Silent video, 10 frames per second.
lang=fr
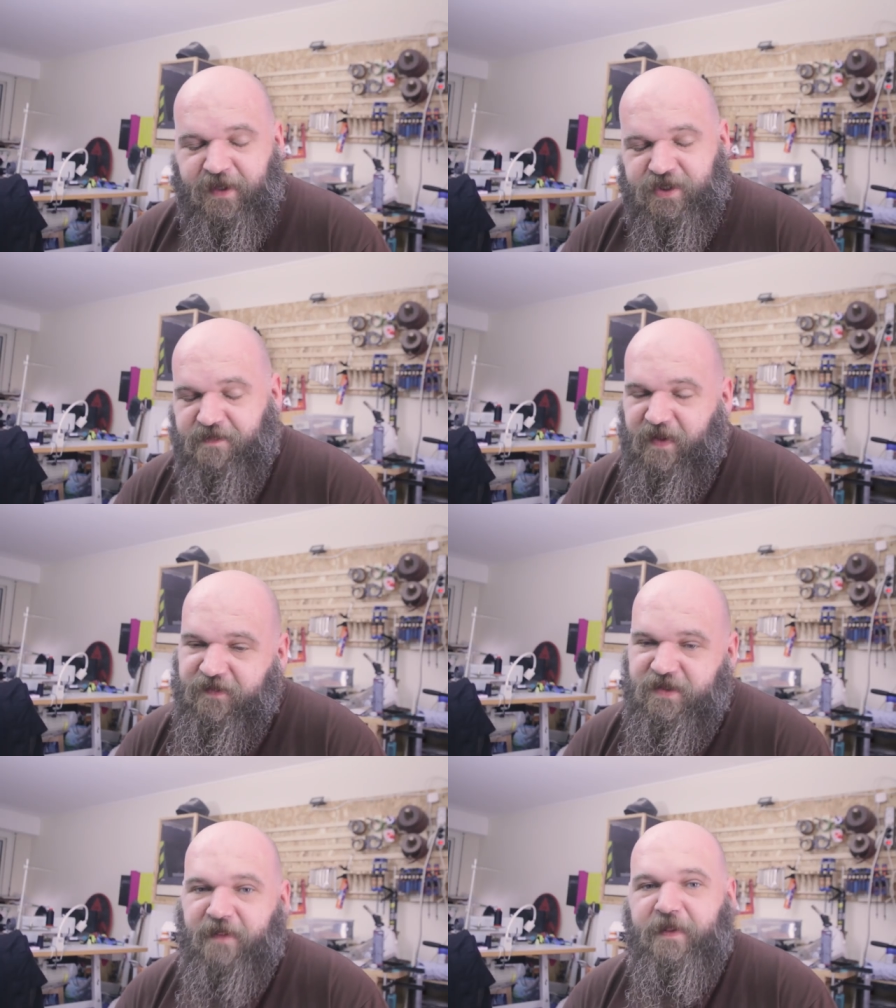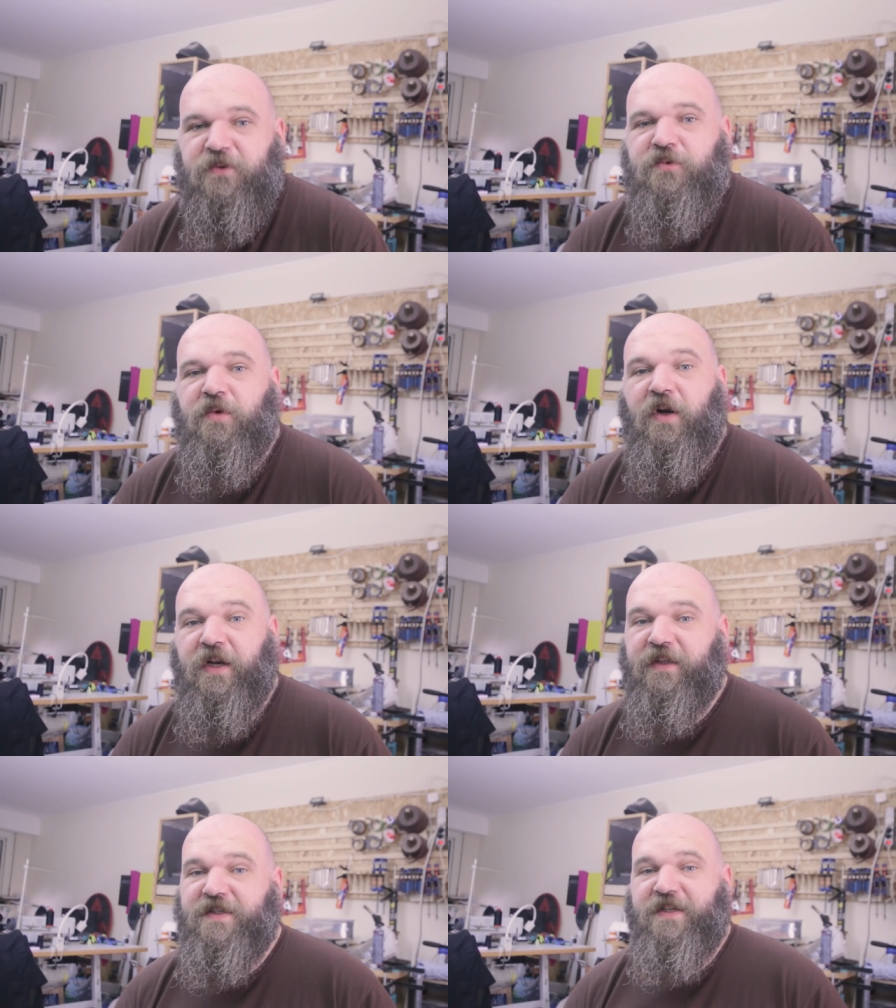J'ai pas fini la peinture,
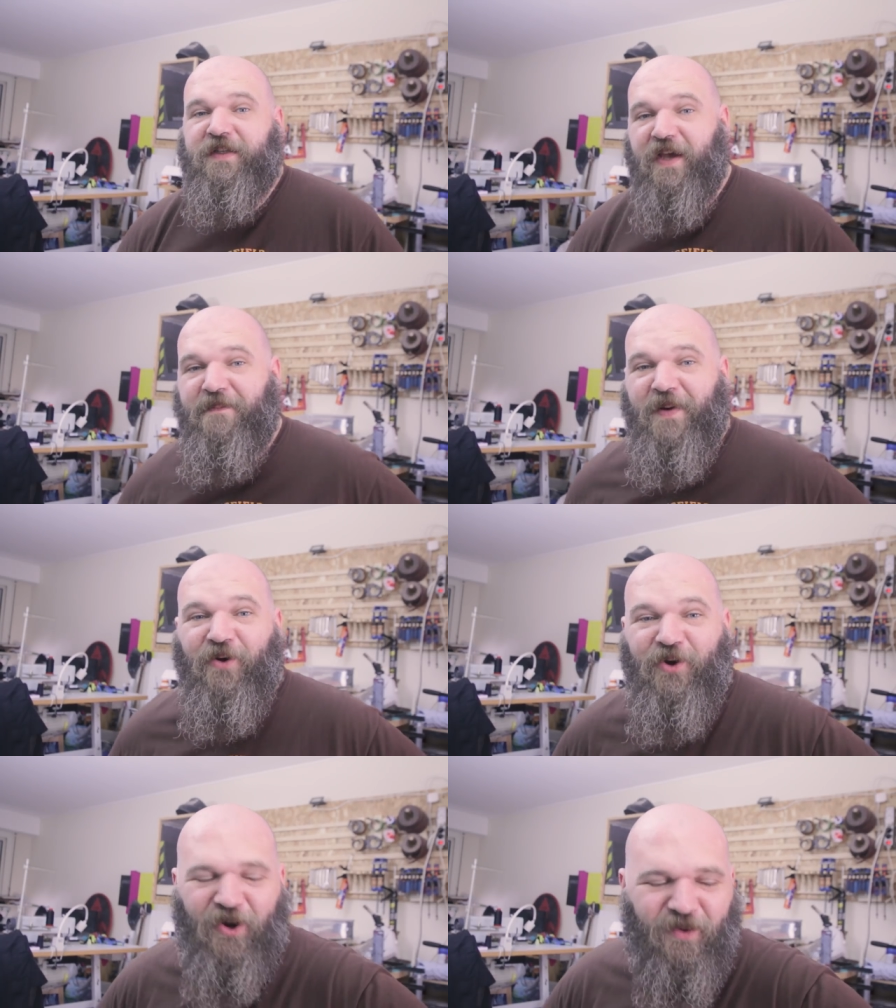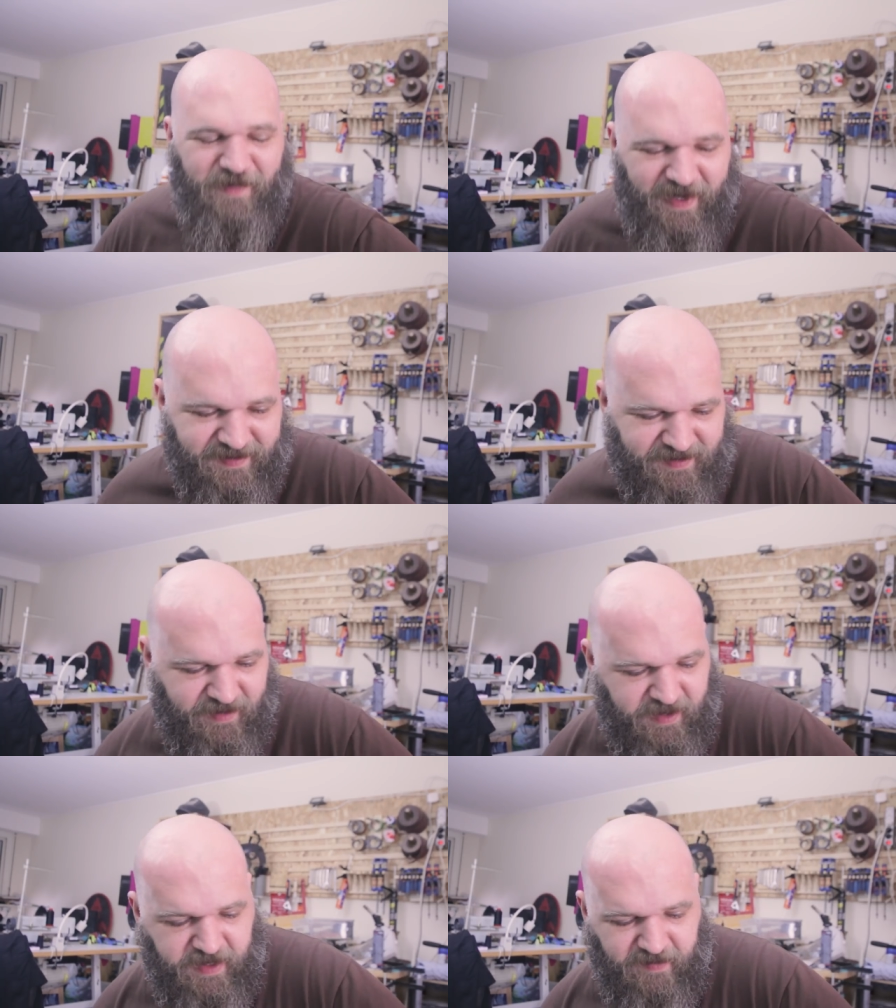l'électricité n'est pas encore en place,
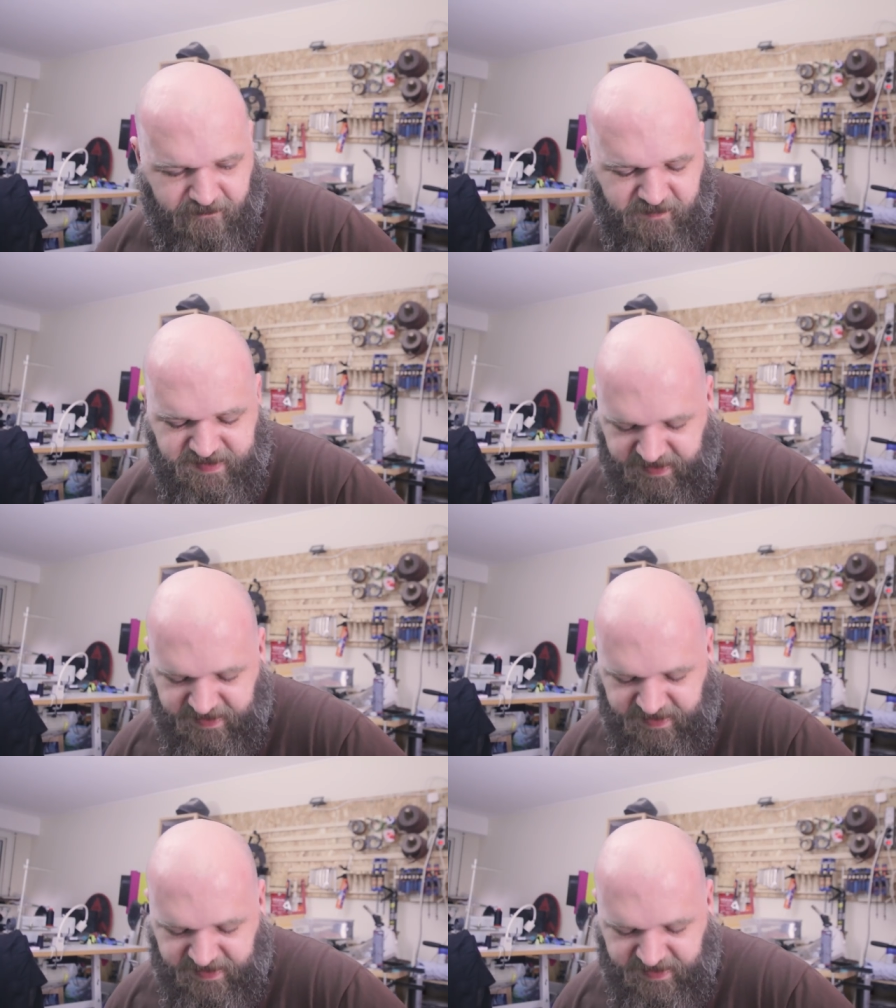mais